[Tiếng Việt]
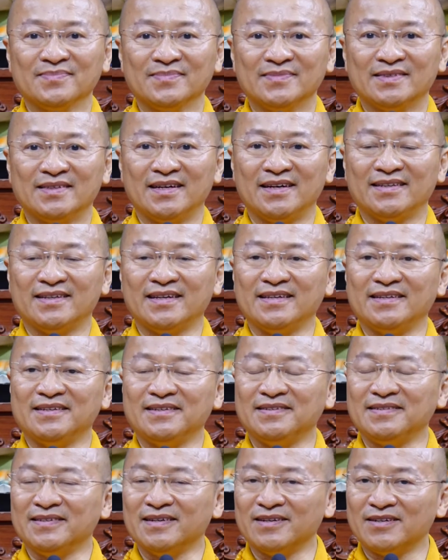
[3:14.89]
Đó,
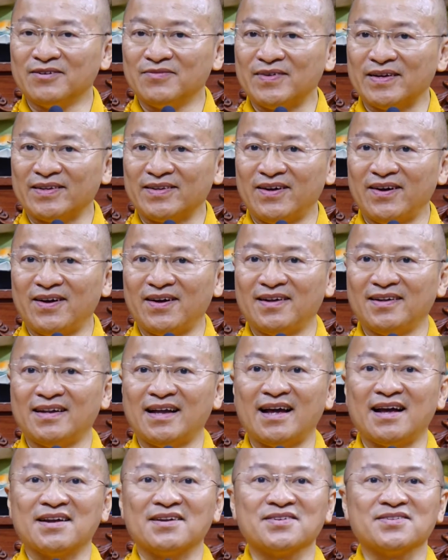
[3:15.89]
thì những công việc đó
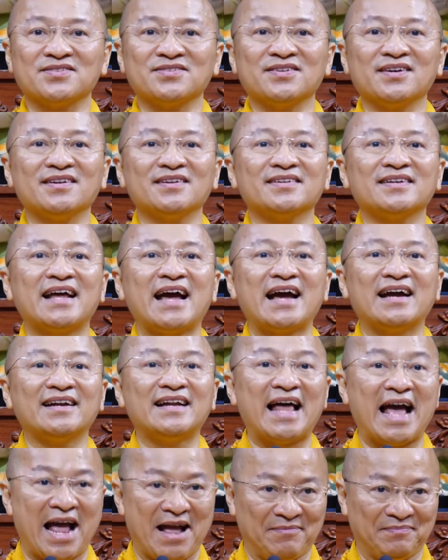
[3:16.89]
là rất đáng
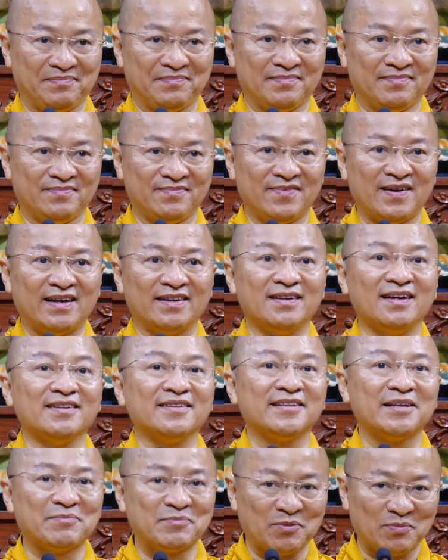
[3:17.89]
làm và nên
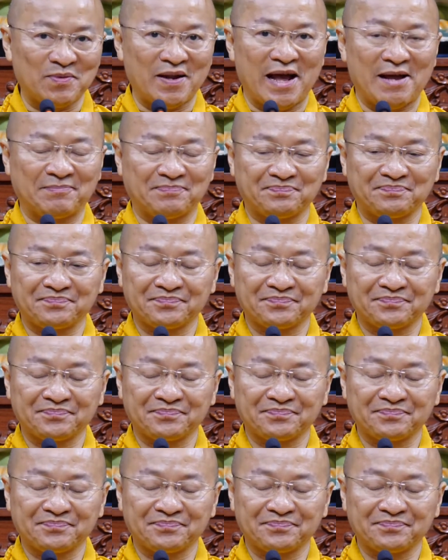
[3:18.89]
tiếp tục làm.